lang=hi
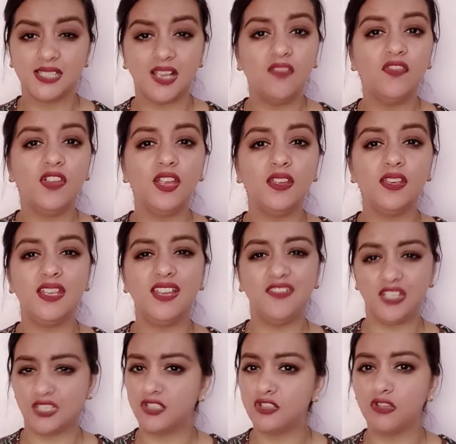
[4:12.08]
समवेयर ये
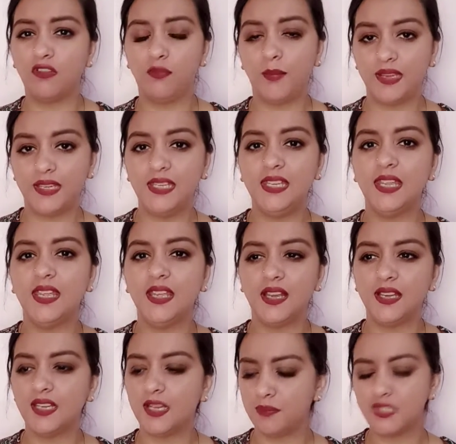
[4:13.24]
वेस्टेज ऑफ मनी है
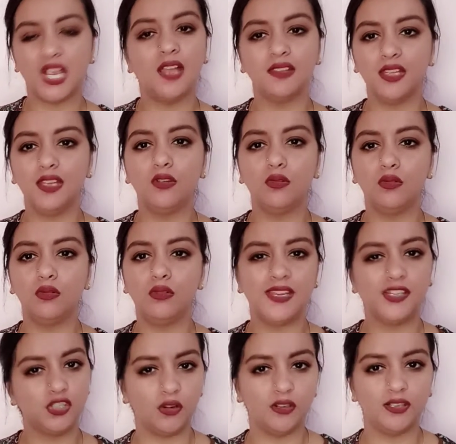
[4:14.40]
अगर आप चाहते हो
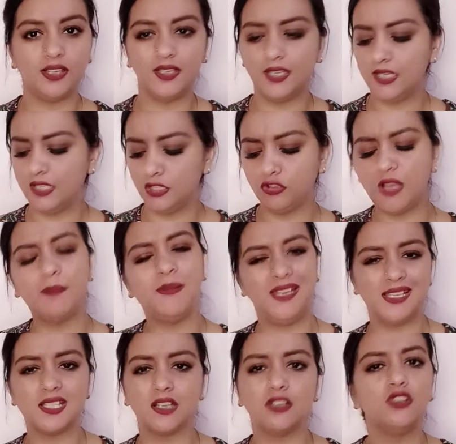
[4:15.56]
लाइक शॉर्टकट के लिए तो आप
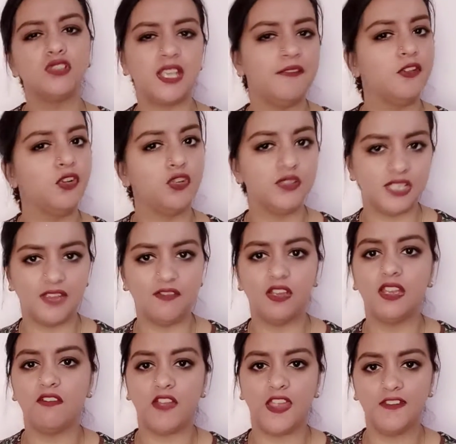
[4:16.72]
ले सकते हो सेवन ऑन
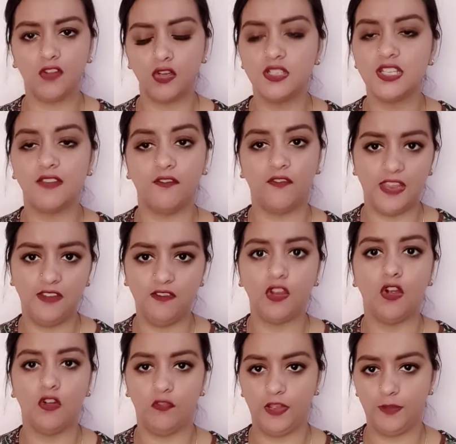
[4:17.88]
सेवन या फाइव ऑन फाइव
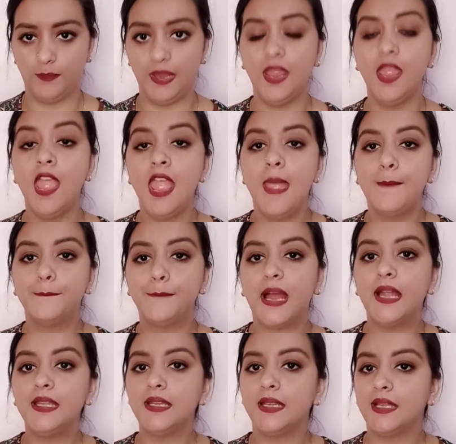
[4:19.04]
के ऑफर पे
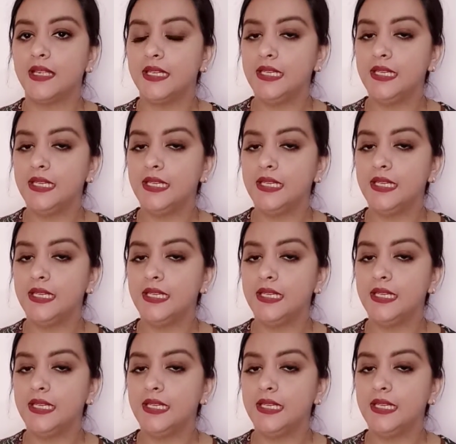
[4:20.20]
बट